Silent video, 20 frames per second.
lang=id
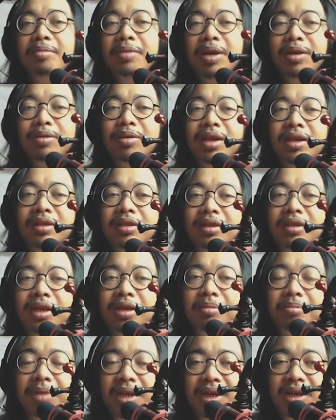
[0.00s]
melakukan
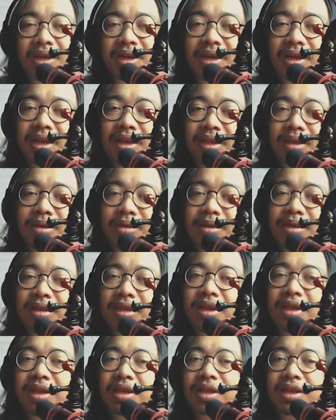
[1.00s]
treatment atau
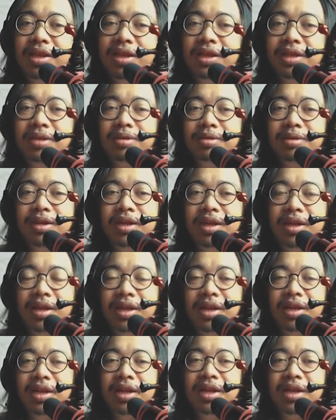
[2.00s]
kita sudah